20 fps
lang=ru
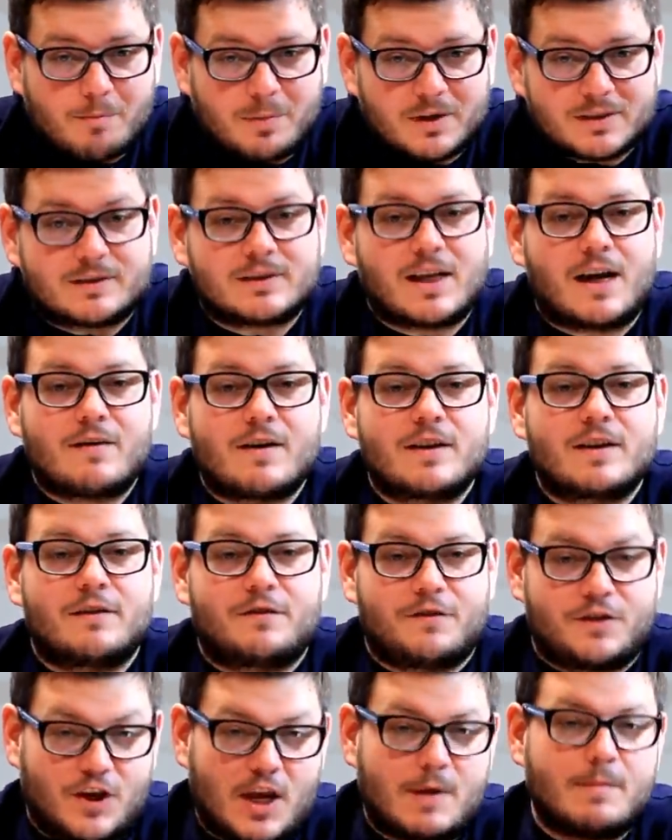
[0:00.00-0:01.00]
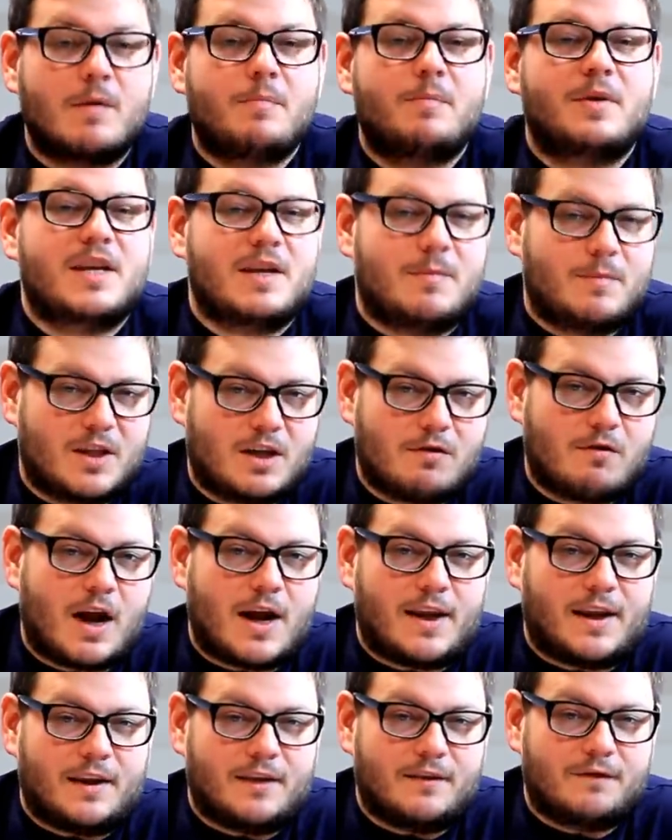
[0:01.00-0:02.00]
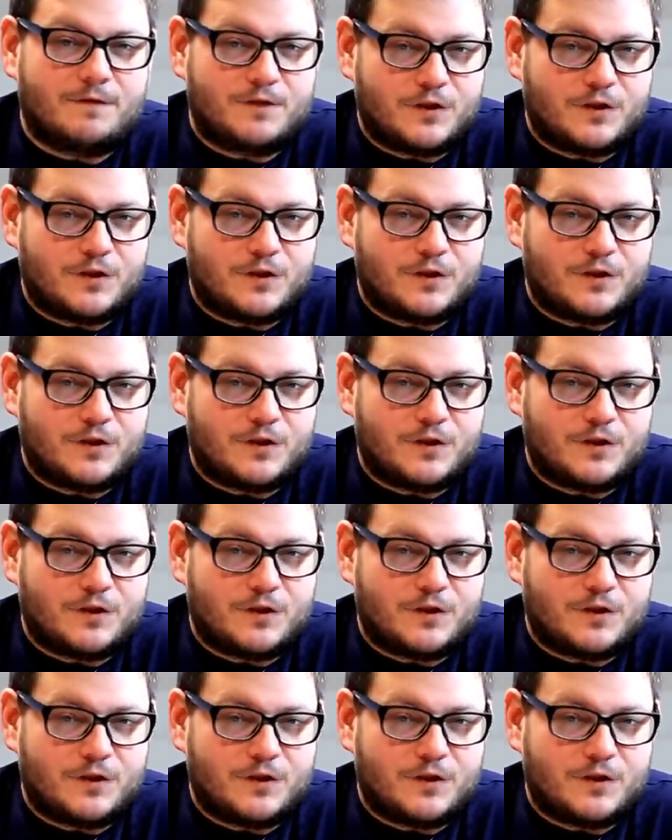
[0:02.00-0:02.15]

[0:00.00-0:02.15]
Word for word: поставлена в теме переименований.